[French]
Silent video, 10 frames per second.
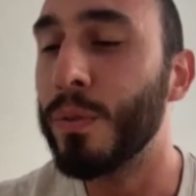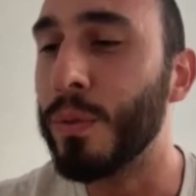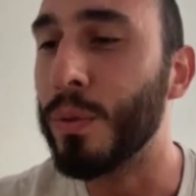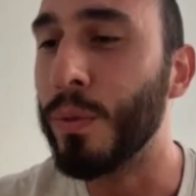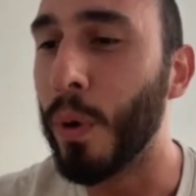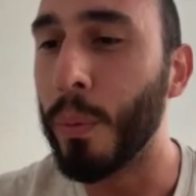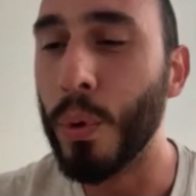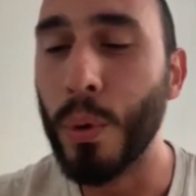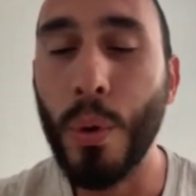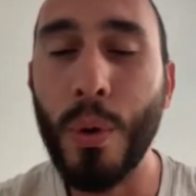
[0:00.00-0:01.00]
d'une forme
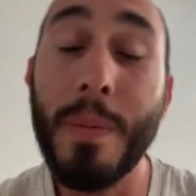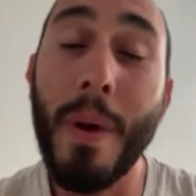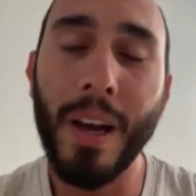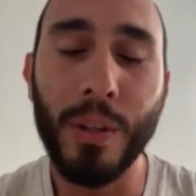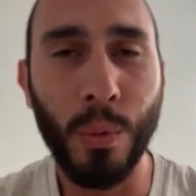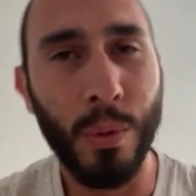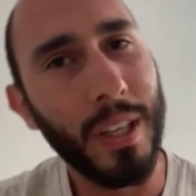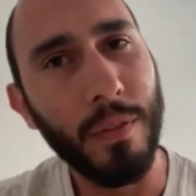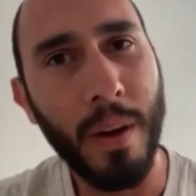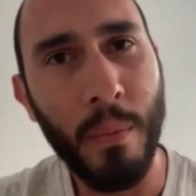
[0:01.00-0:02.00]
de, libération de
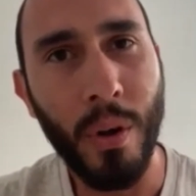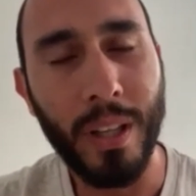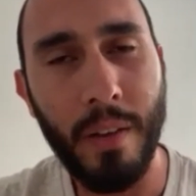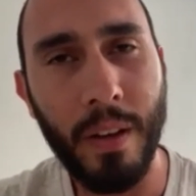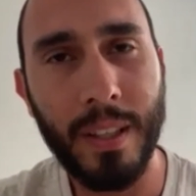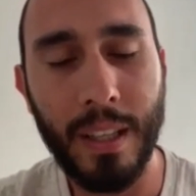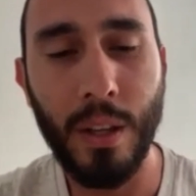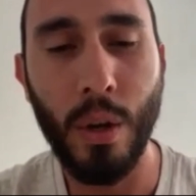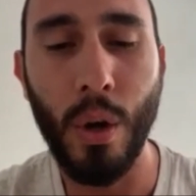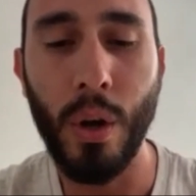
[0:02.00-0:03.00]
cette femme à travers cette,
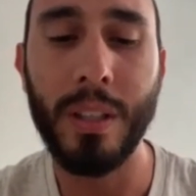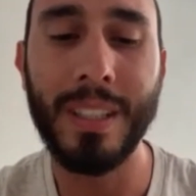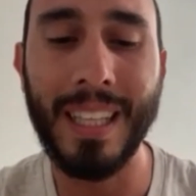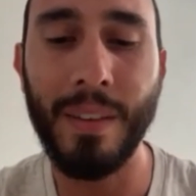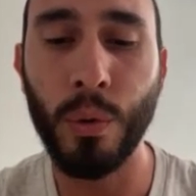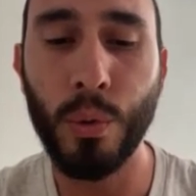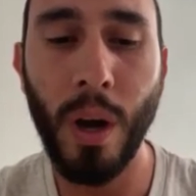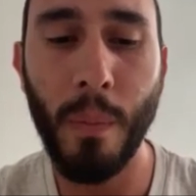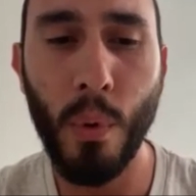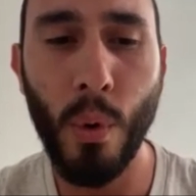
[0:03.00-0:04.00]
euh, cette aventure
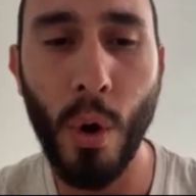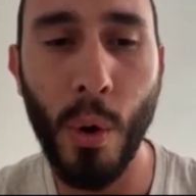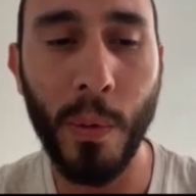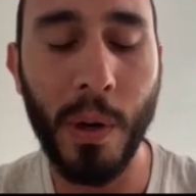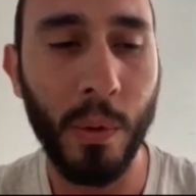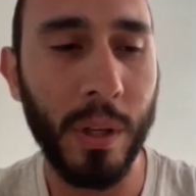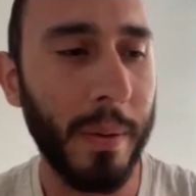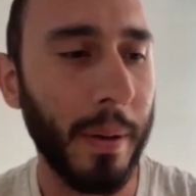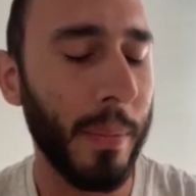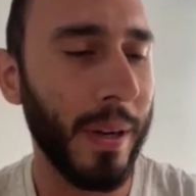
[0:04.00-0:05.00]
un peu, comme on avait,
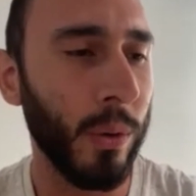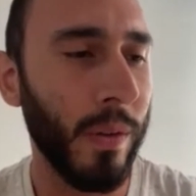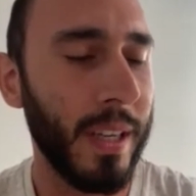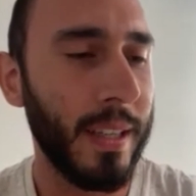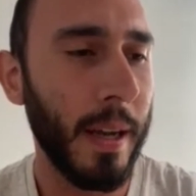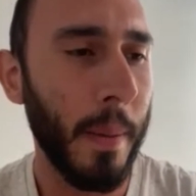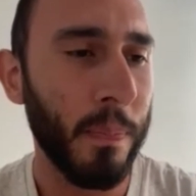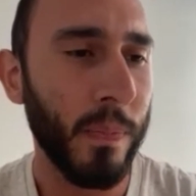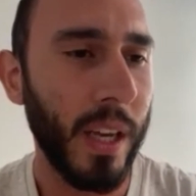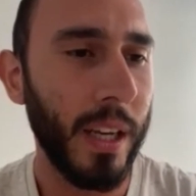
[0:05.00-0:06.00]
on avait dit ça,
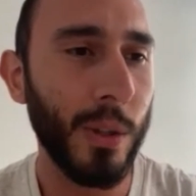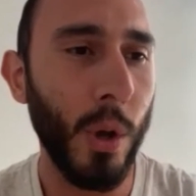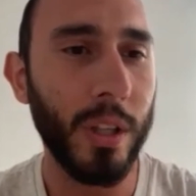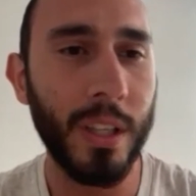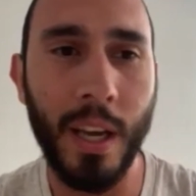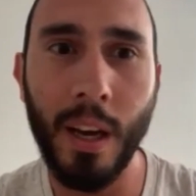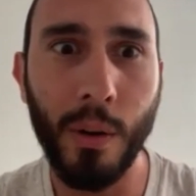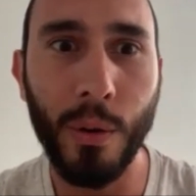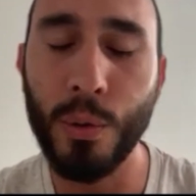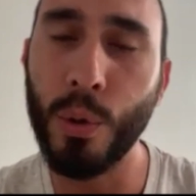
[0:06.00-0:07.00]

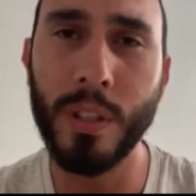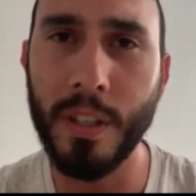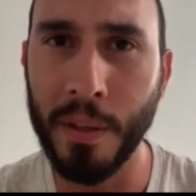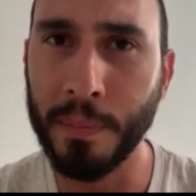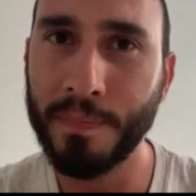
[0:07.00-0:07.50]
extraordinaire du quotidien.